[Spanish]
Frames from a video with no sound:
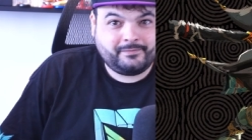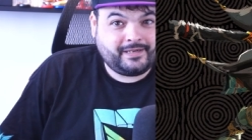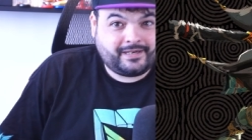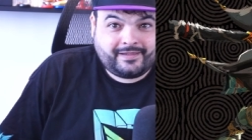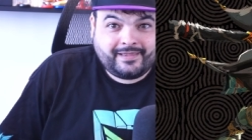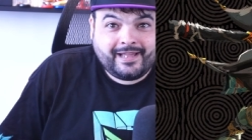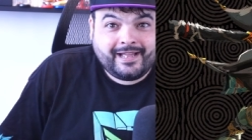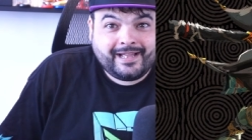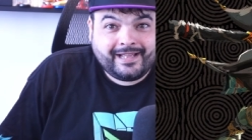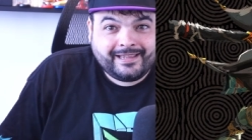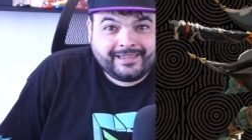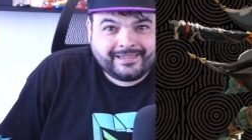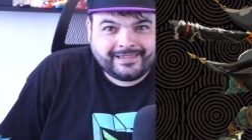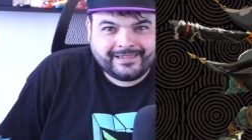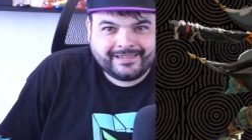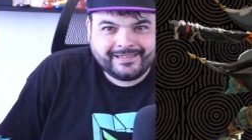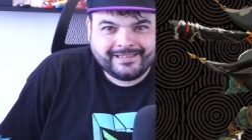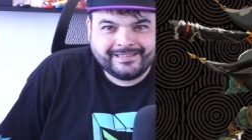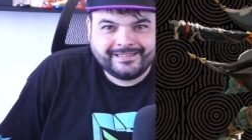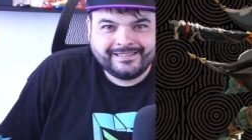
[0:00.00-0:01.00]
¿verdad?
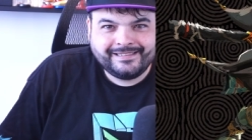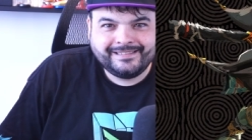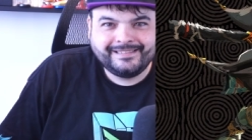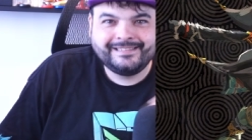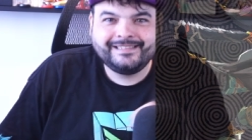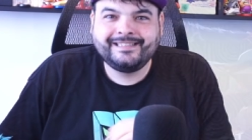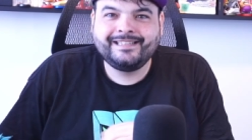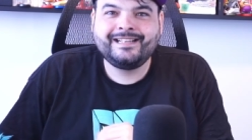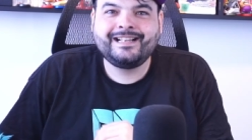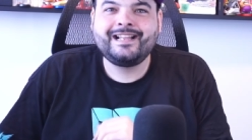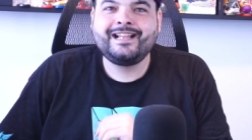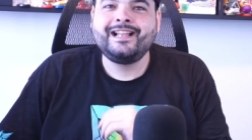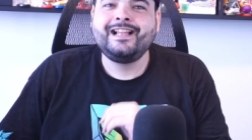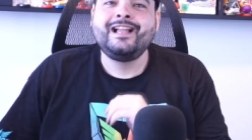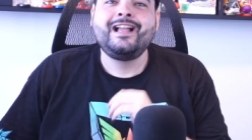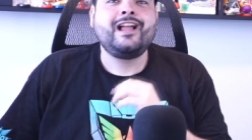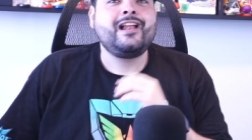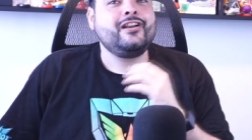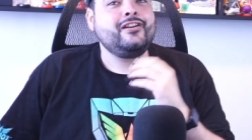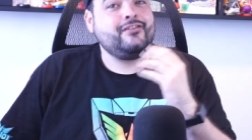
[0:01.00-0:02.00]

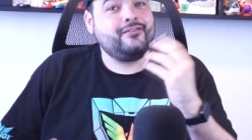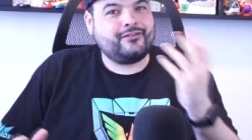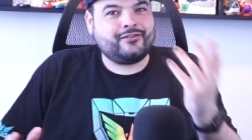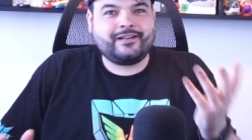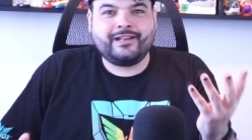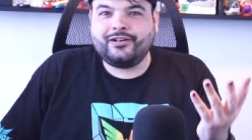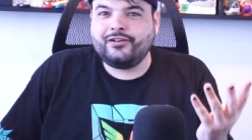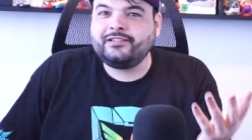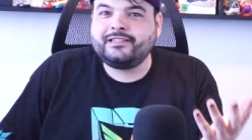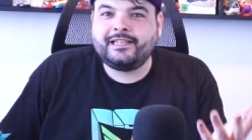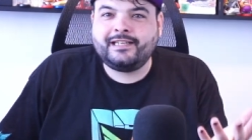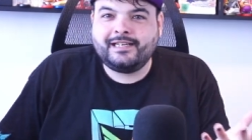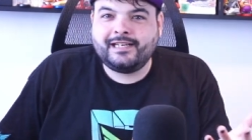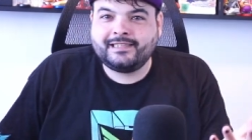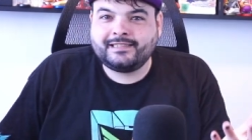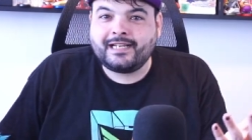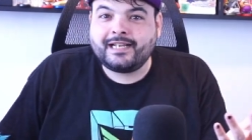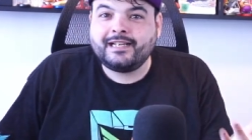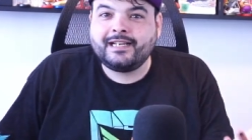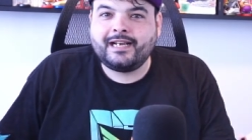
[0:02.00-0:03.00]
Lo que no
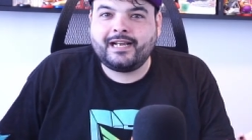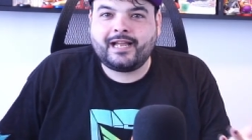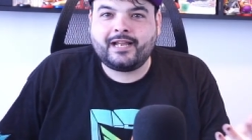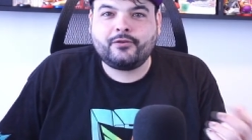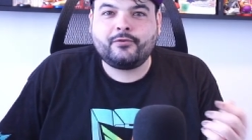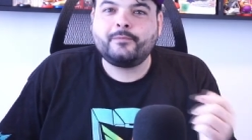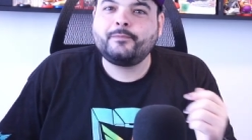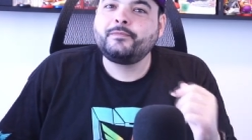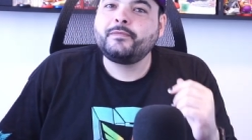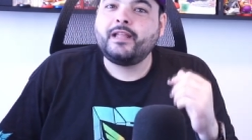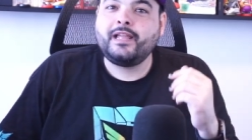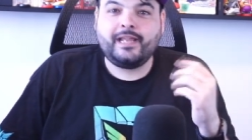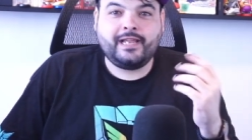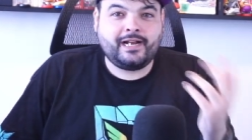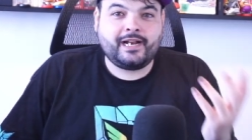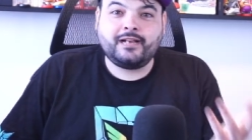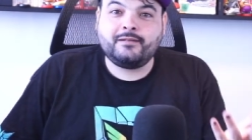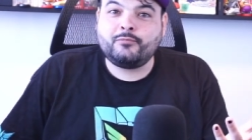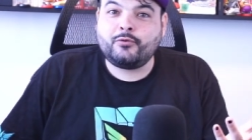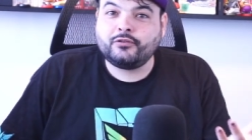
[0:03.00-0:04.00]
tenía tan claro
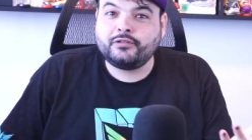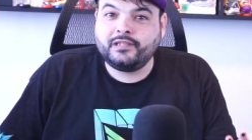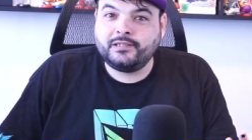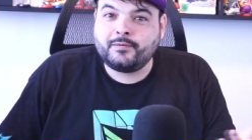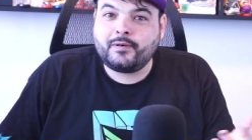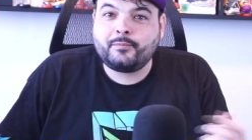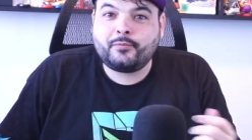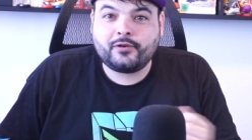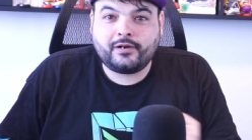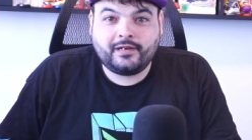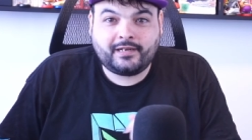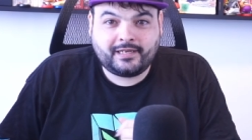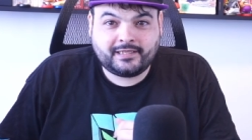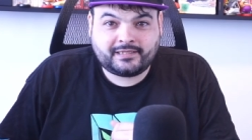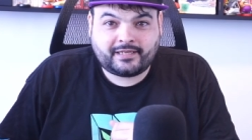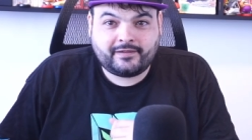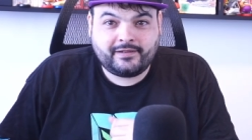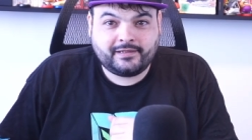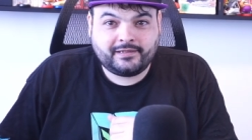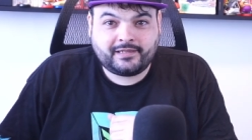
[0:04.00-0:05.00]
era el motivo por el que
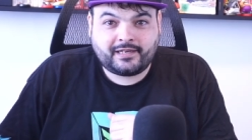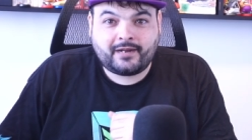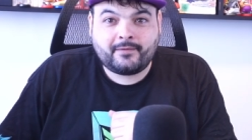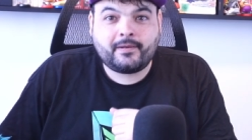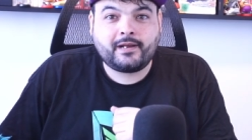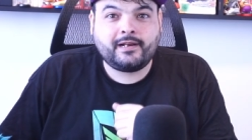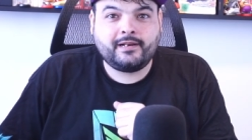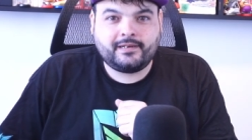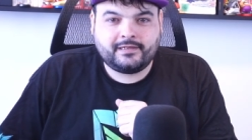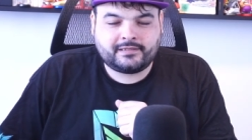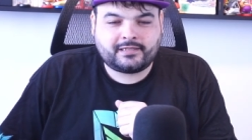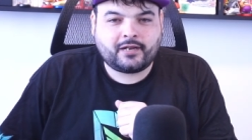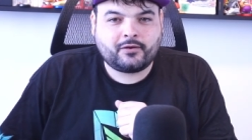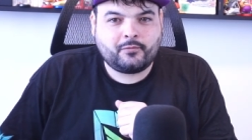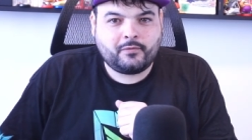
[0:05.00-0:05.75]
se adentraban en esa